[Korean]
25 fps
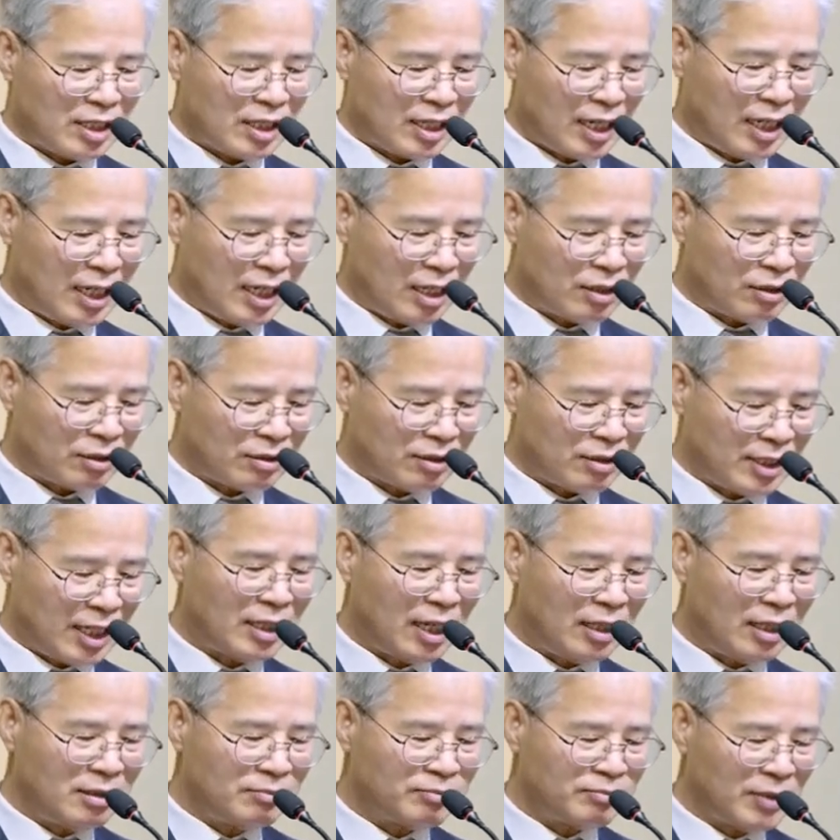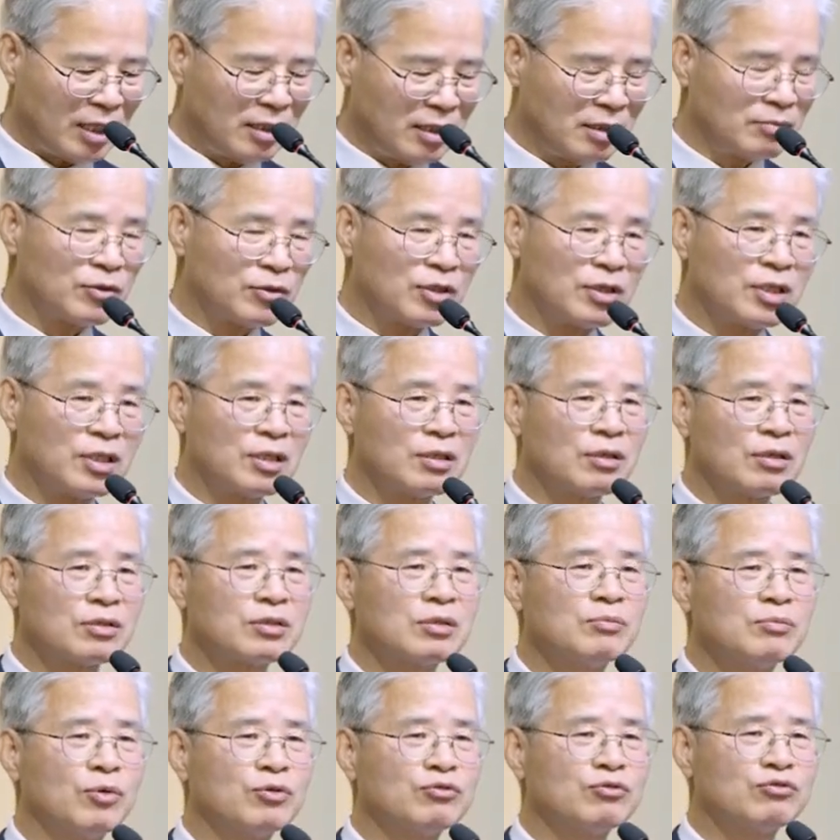갈라져서 날름날름 거리는
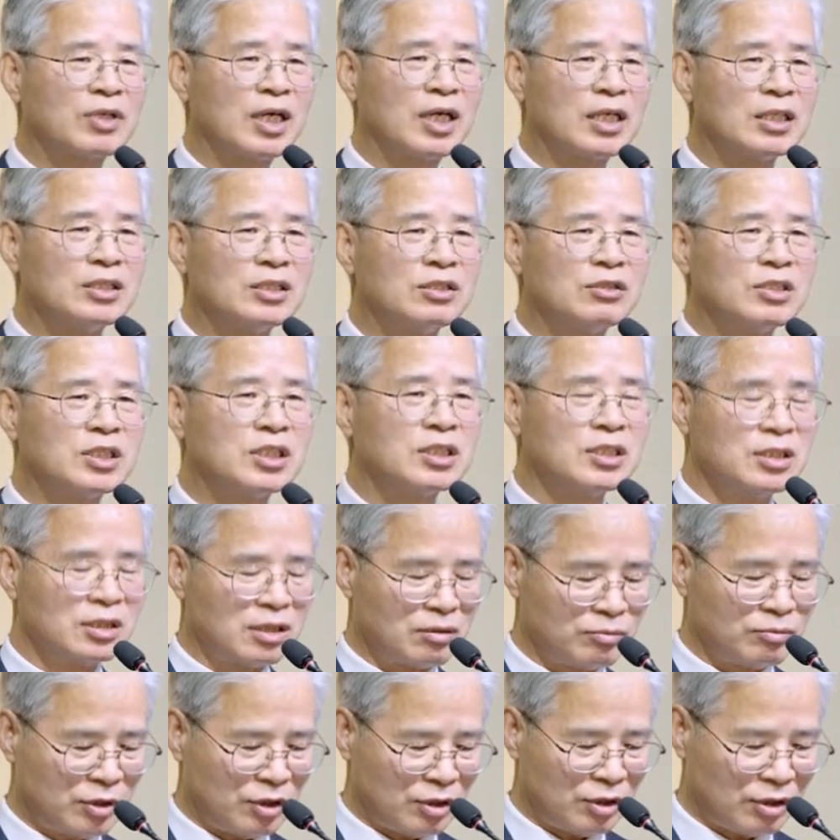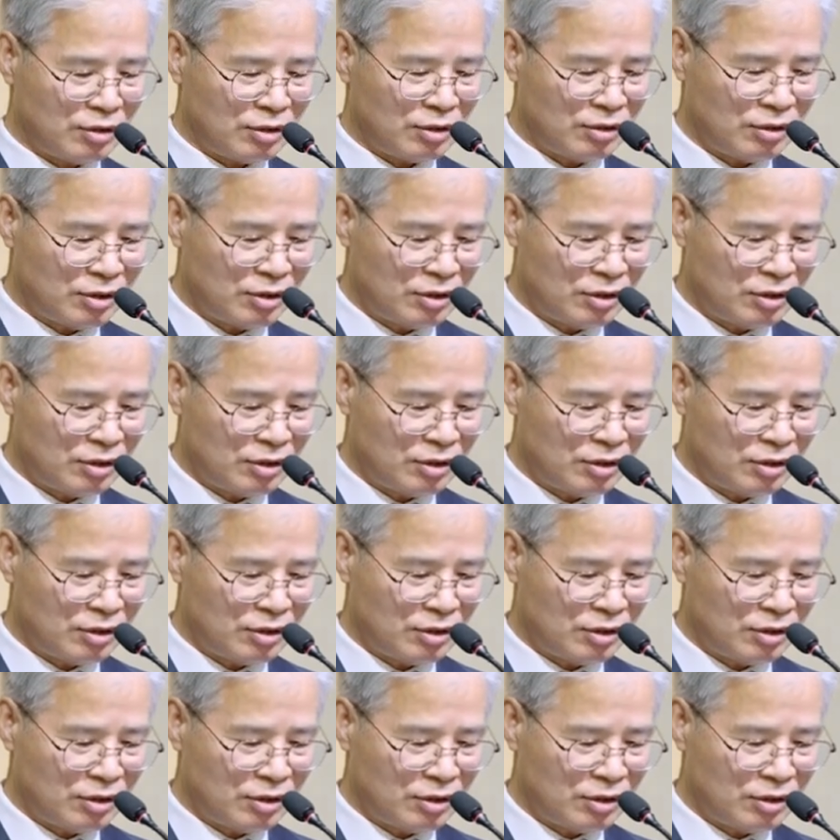것을 볼 수가 있죠. 징그럽죠.